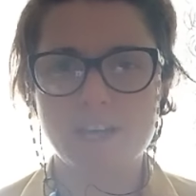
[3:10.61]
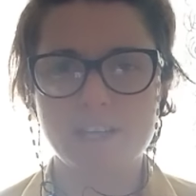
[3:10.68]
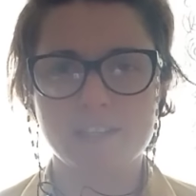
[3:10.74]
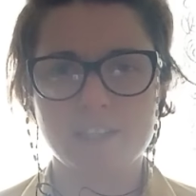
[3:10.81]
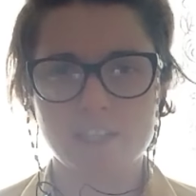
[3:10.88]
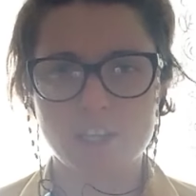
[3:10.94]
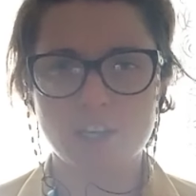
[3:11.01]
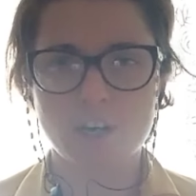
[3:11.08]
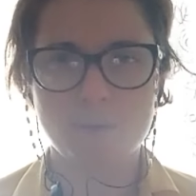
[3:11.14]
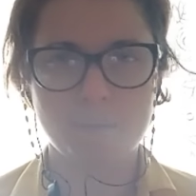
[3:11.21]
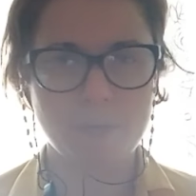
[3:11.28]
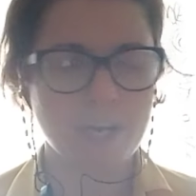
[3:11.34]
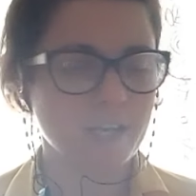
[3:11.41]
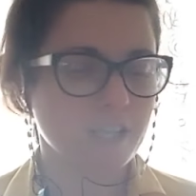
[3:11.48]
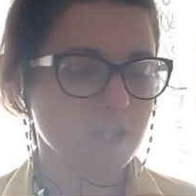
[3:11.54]
tak, taki
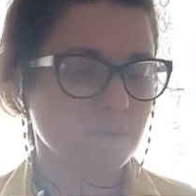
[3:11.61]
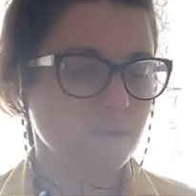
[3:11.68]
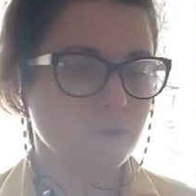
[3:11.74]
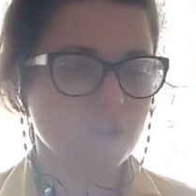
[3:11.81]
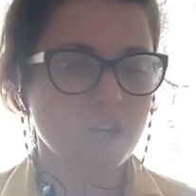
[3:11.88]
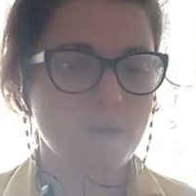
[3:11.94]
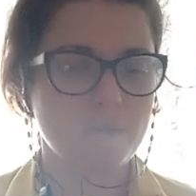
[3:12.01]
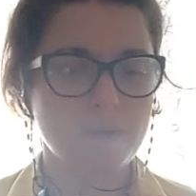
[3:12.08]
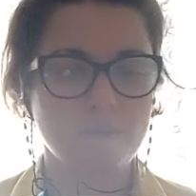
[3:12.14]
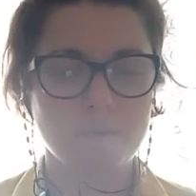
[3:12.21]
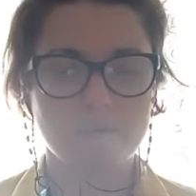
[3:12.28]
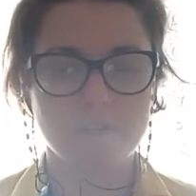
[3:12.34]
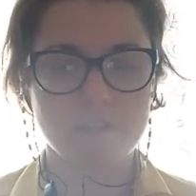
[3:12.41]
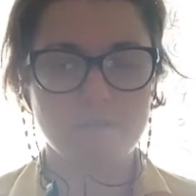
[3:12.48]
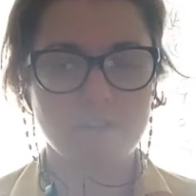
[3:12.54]
kopniak jest potrzebny,
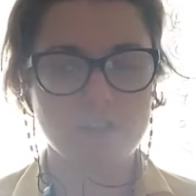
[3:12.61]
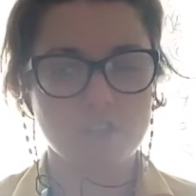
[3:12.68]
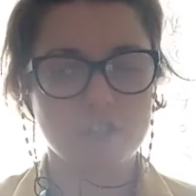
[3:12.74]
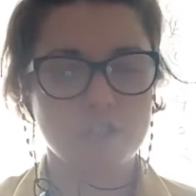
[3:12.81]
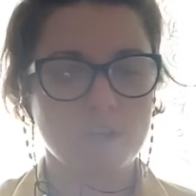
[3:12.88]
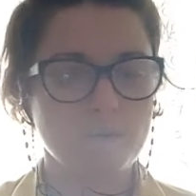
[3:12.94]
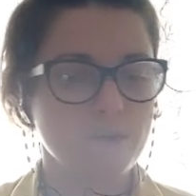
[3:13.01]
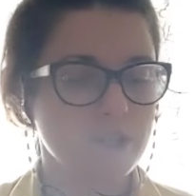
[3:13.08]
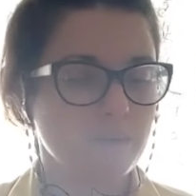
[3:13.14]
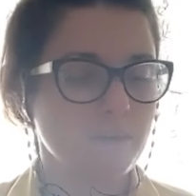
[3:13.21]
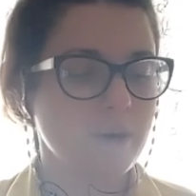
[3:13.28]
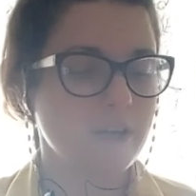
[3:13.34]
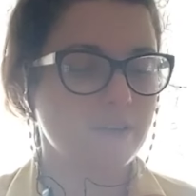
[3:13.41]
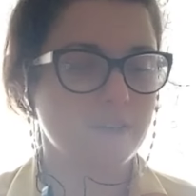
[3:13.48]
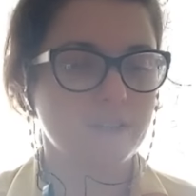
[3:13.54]
bo wtedy wiecie, gdzie robicie
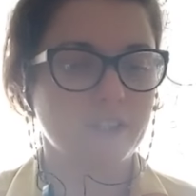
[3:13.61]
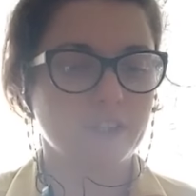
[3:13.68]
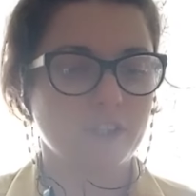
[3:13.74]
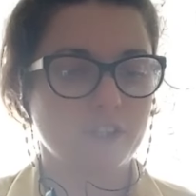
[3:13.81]
błędy, tak,